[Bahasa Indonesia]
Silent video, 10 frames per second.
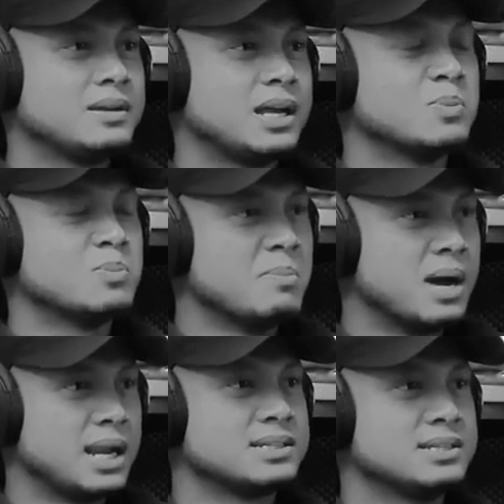atau
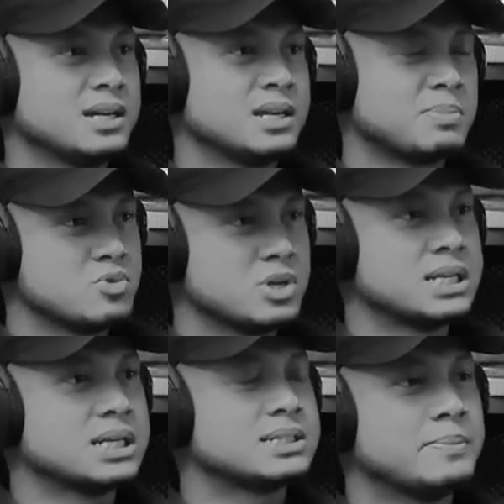membalas dengan
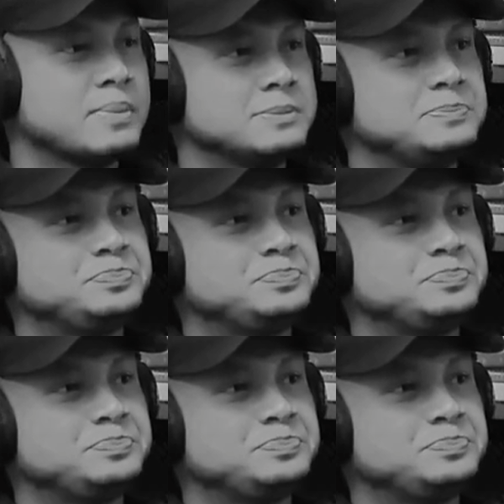perbuatan yang sama?